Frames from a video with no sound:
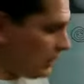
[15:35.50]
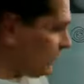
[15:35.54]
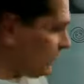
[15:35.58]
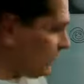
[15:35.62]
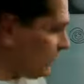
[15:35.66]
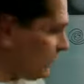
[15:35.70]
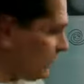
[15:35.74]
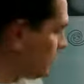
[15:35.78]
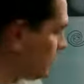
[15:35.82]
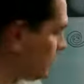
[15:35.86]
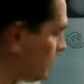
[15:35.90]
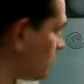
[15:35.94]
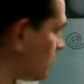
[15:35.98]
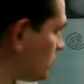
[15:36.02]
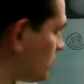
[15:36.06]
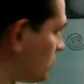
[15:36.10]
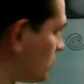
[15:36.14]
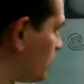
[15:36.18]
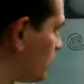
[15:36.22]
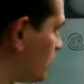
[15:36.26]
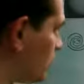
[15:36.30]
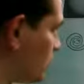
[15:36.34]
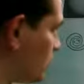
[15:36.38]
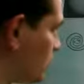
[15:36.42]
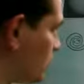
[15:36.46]
Есть лишь
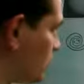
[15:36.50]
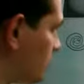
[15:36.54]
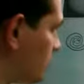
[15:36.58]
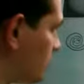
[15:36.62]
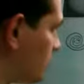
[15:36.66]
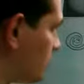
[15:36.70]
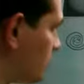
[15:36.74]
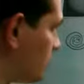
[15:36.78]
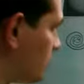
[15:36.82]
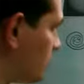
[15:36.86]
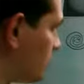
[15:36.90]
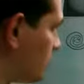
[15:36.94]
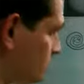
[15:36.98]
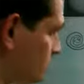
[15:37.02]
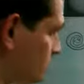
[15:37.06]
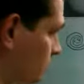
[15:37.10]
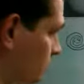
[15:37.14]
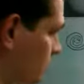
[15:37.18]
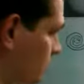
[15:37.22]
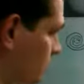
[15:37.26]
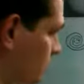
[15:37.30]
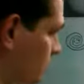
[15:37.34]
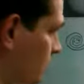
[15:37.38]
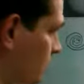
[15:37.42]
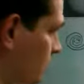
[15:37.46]
разница в чем.
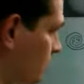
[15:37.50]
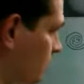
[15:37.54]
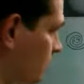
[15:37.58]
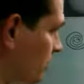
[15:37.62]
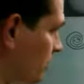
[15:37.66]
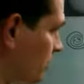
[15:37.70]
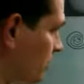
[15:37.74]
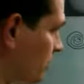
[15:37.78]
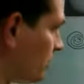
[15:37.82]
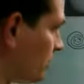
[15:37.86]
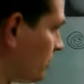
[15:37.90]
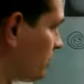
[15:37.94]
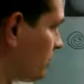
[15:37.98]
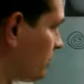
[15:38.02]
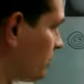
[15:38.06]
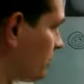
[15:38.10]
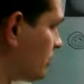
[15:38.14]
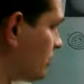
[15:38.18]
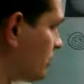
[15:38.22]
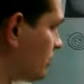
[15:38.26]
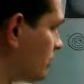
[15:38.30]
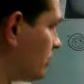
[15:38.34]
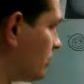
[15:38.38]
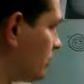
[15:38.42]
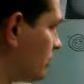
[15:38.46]
Если мы
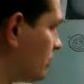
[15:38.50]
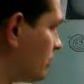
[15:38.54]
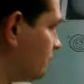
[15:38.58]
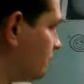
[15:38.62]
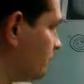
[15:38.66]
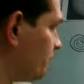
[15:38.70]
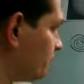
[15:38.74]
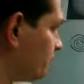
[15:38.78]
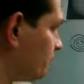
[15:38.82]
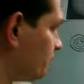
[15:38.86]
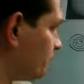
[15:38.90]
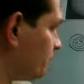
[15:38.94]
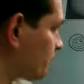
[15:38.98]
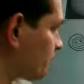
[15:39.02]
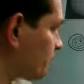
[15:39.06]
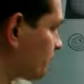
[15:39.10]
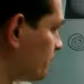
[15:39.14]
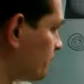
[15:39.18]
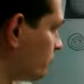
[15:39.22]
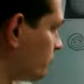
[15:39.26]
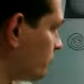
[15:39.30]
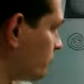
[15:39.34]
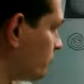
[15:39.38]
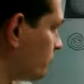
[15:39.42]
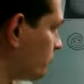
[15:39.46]
слишком
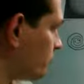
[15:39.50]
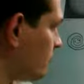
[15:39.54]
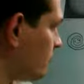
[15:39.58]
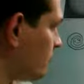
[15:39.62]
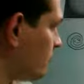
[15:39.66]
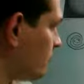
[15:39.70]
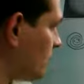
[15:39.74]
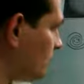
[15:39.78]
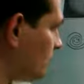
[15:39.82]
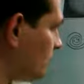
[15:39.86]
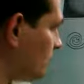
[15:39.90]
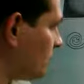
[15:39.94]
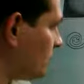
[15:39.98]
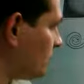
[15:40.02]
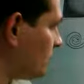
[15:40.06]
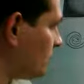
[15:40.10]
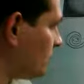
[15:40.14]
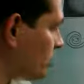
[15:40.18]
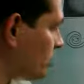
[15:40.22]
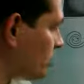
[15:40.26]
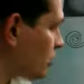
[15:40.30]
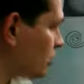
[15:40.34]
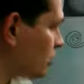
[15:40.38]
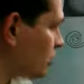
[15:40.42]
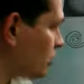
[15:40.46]
делаем
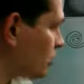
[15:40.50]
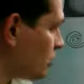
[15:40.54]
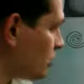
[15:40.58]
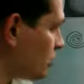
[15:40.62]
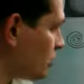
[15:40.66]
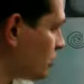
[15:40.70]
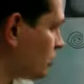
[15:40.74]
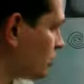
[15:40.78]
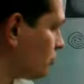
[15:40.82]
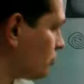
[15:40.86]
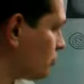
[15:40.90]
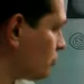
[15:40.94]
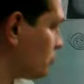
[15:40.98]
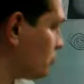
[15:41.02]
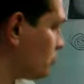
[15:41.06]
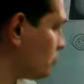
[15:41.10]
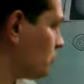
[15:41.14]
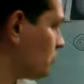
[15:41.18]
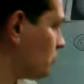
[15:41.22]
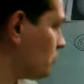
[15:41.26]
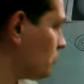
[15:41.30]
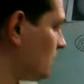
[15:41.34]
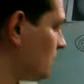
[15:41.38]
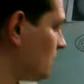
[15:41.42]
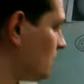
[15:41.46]
большую катушку,
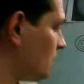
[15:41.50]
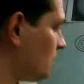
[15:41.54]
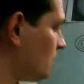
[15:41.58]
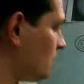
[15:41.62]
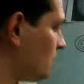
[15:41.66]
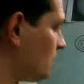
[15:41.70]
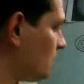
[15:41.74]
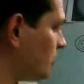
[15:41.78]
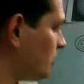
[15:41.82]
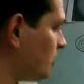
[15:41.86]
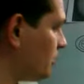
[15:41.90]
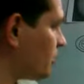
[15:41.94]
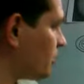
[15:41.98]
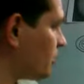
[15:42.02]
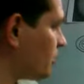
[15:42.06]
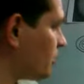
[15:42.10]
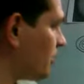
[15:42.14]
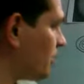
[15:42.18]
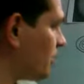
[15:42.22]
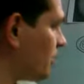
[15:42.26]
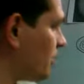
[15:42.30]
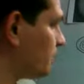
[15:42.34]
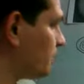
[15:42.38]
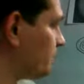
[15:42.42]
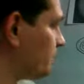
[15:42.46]
мы
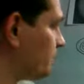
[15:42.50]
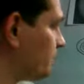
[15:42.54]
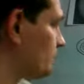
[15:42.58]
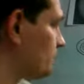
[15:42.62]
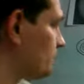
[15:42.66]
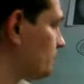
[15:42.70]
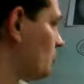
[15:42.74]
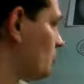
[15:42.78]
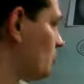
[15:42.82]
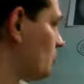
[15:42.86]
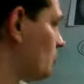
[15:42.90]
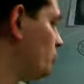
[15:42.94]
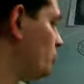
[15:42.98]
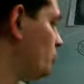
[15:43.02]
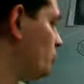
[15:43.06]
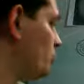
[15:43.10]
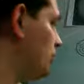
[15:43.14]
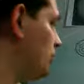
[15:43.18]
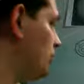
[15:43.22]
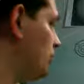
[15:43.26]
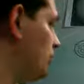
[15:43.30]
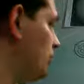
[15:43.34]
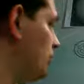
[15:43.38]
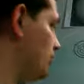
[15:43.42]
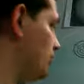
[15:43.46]
начинаем
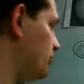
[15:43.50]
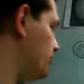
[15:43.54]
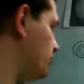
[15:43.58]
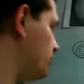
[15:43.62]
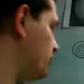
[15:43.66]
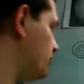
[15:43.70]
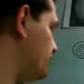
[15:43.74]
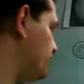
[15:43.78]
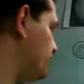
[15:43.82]
увеличивать